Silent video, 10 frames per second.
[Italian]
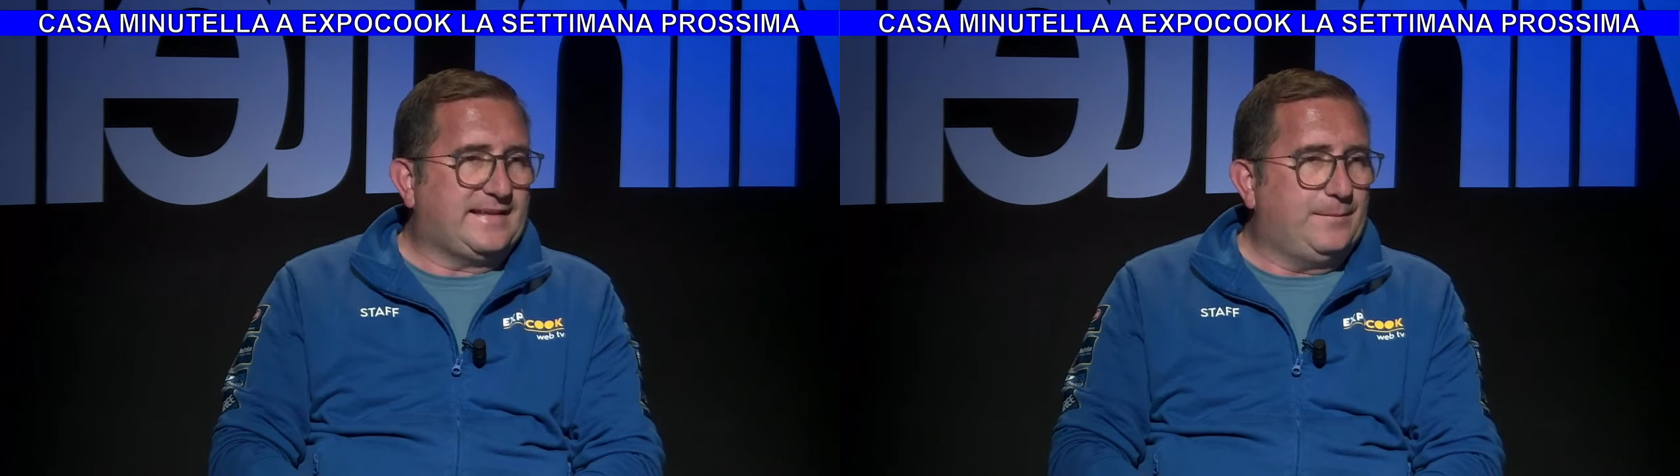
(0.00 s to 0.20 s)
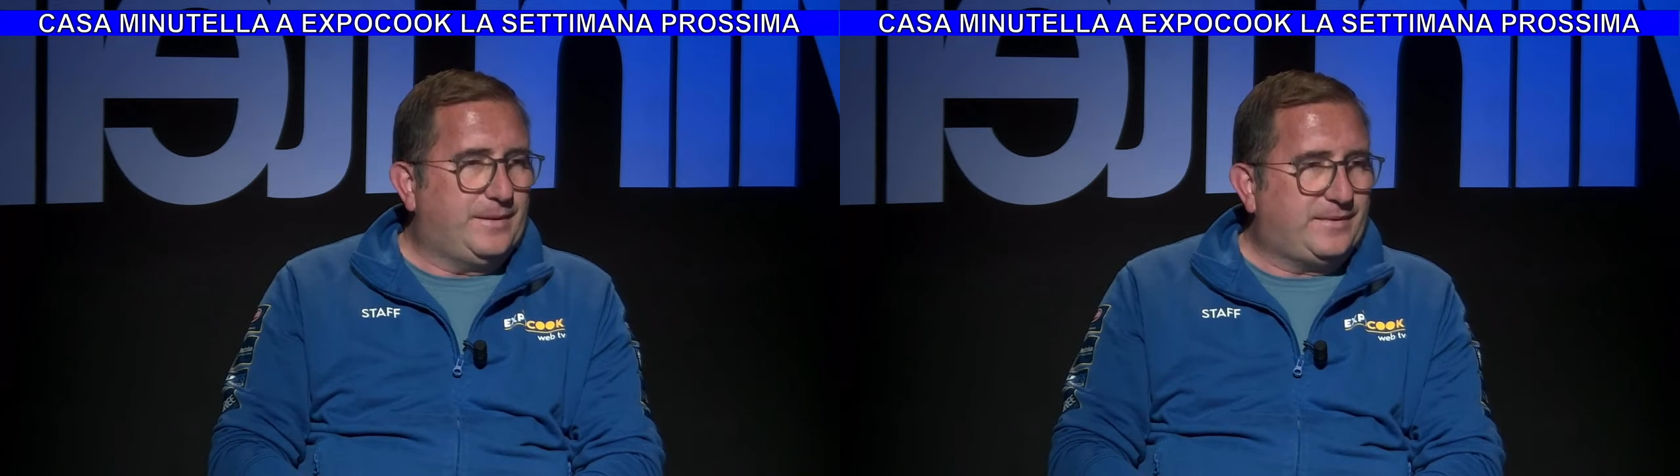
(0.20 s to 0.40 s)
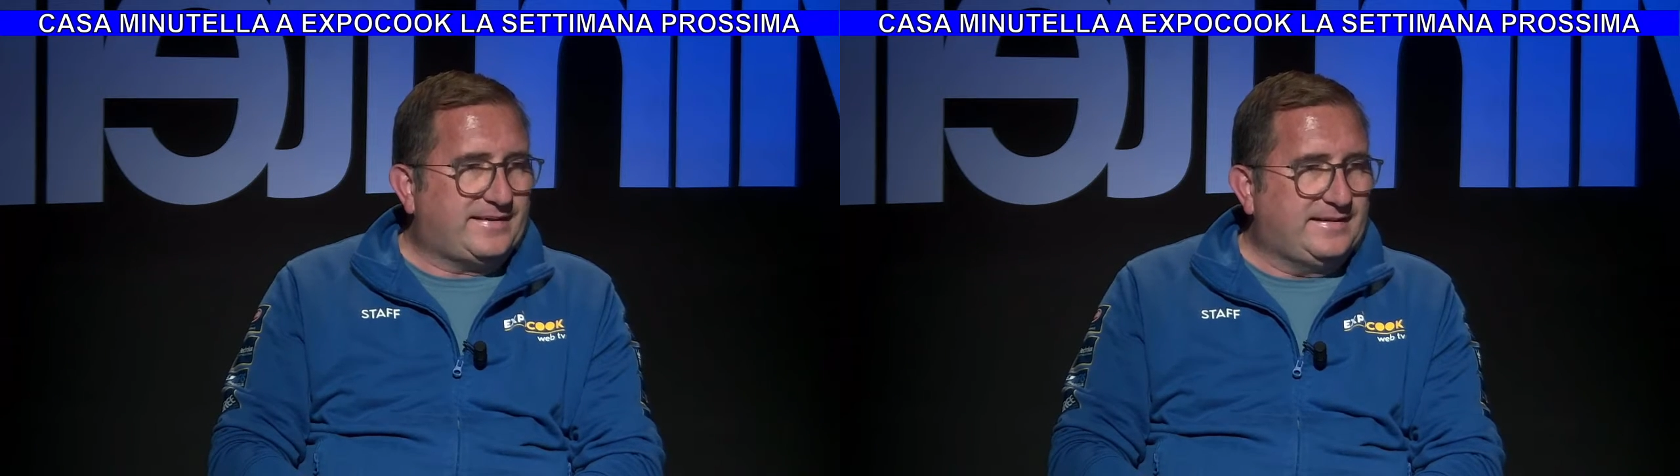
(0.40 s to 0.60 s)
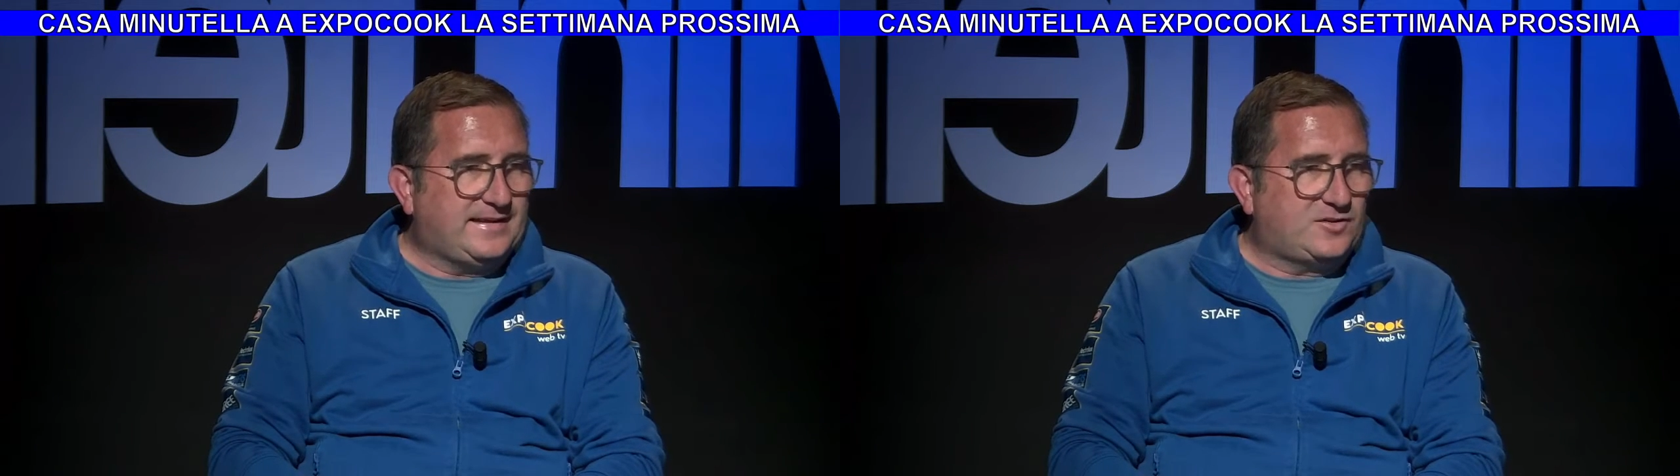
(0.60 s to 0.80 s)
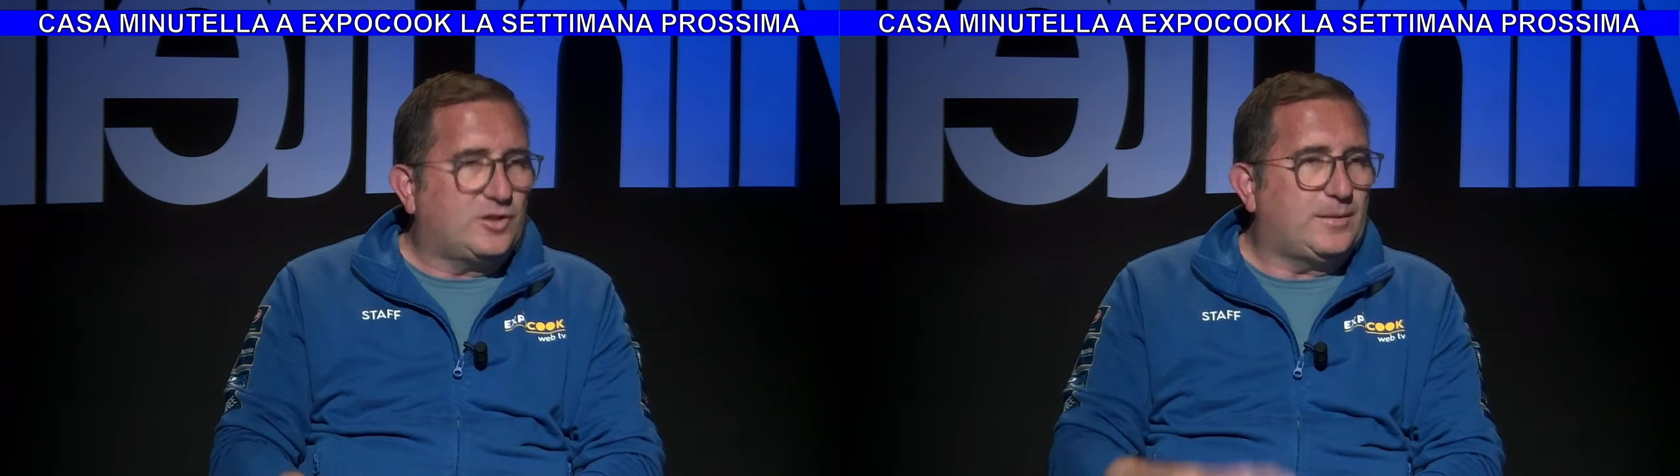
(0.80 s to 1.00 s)
stampa e
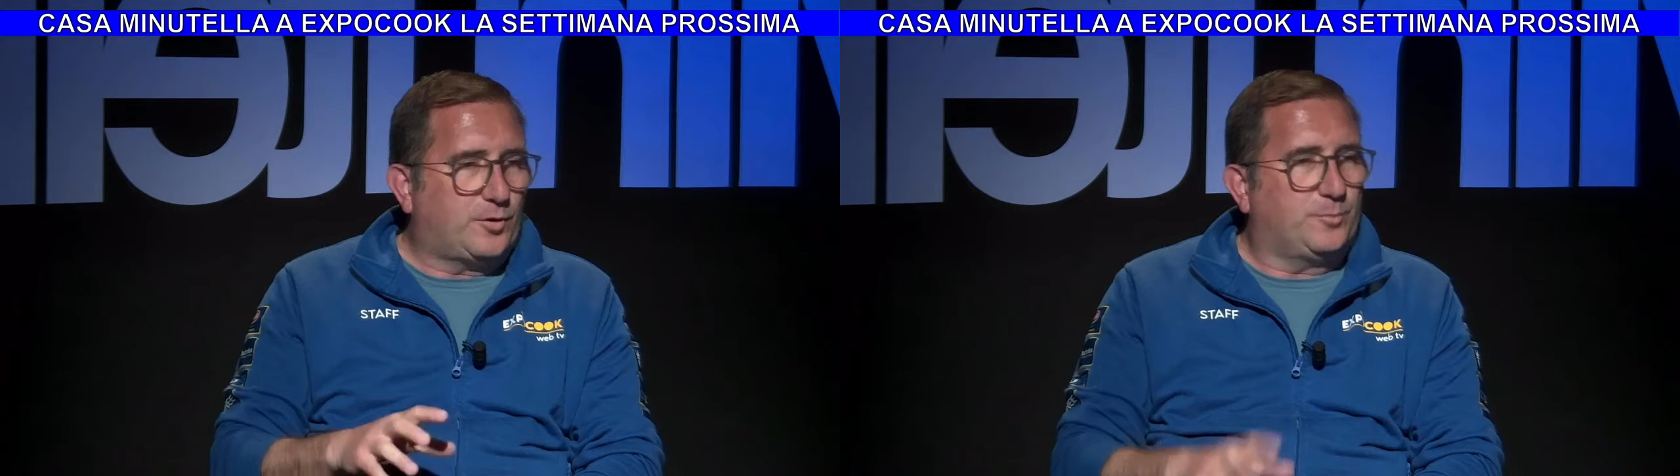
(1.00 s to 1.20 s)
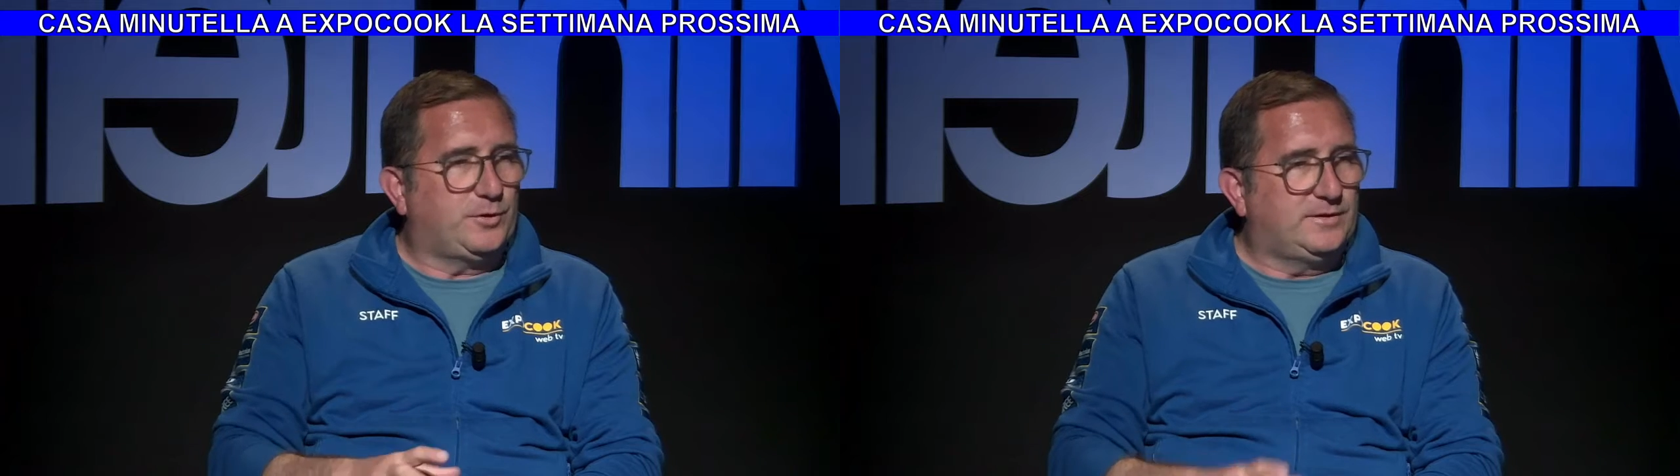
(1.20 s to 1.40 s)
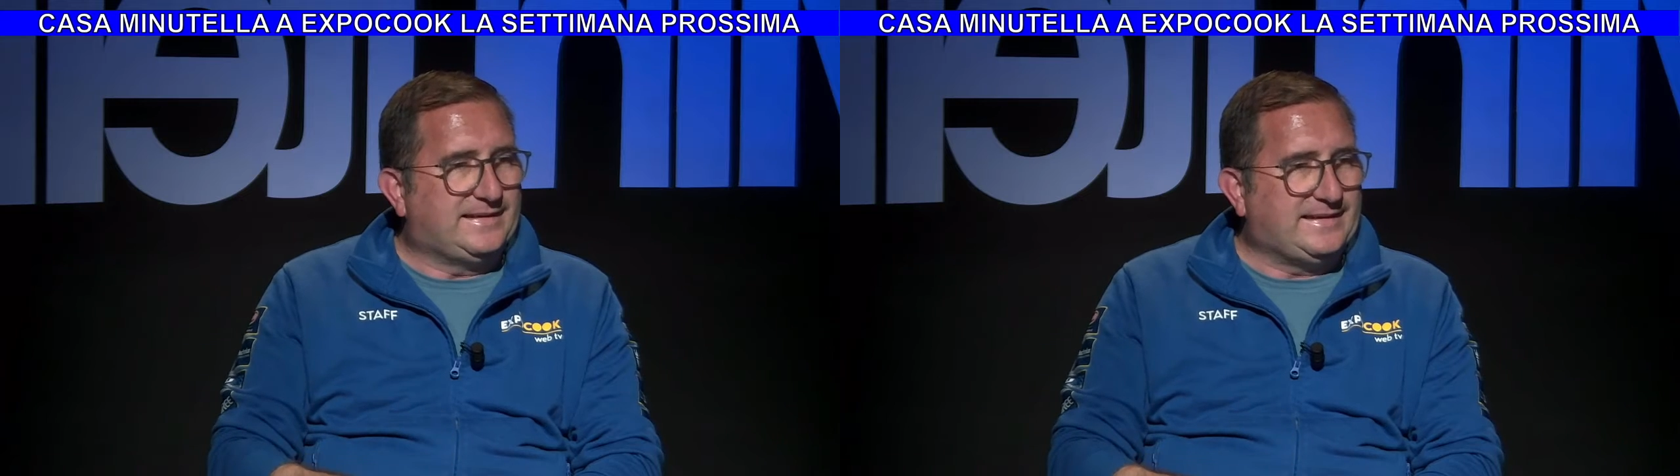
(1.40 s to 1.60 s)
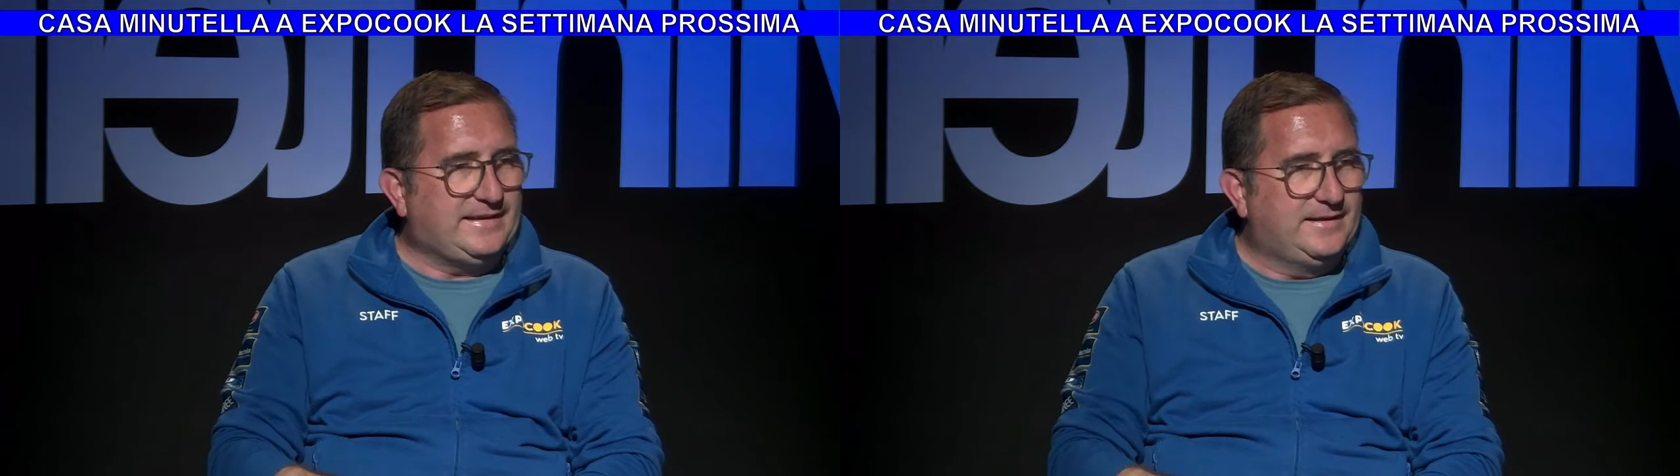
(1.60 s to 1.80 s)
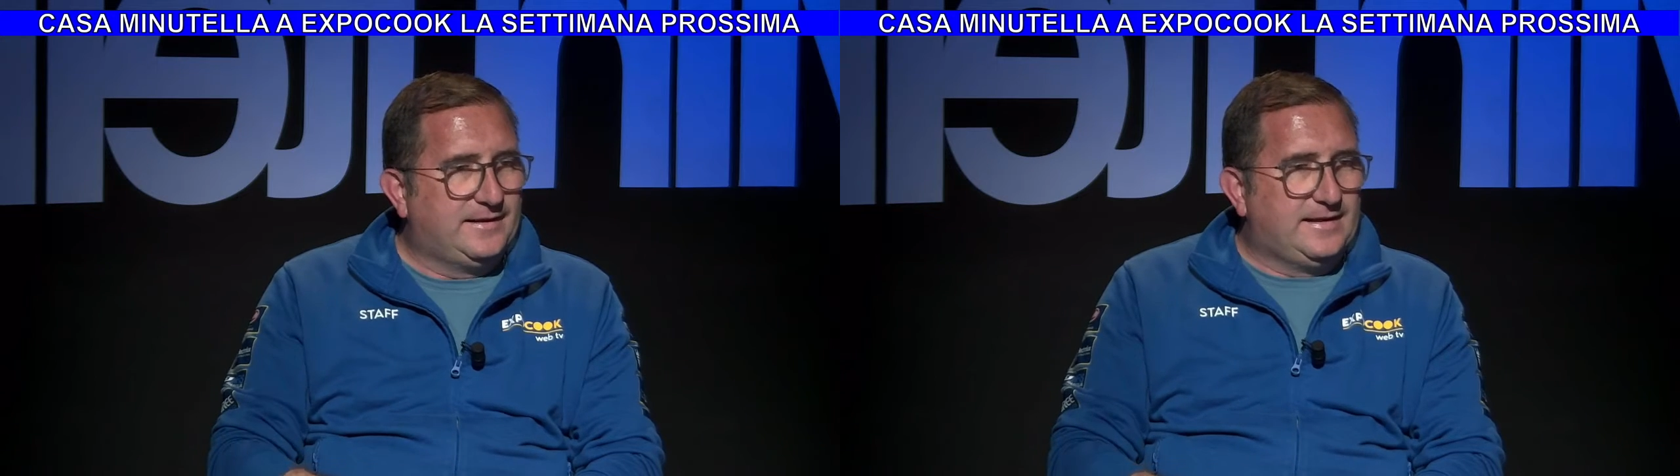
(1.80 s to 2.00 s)
presentazione proprio lì,